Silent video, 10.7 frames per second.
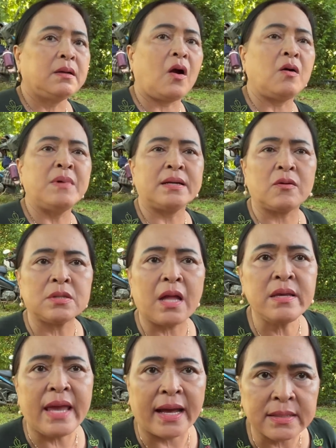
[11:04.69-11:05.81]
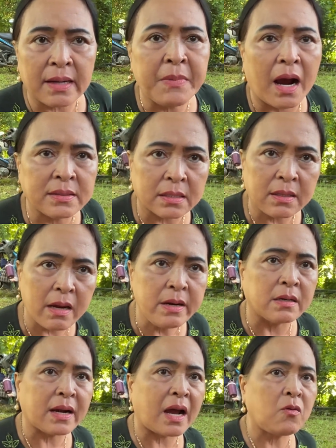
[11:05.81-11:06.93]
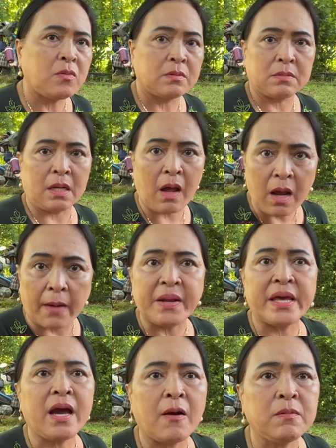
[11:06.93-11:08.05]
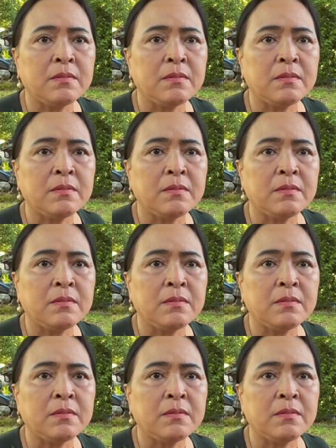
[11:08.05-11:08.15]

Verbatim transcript: còn mình đâu có tới nhà người ta mời người ta tới được đâu ta nói hợp lý không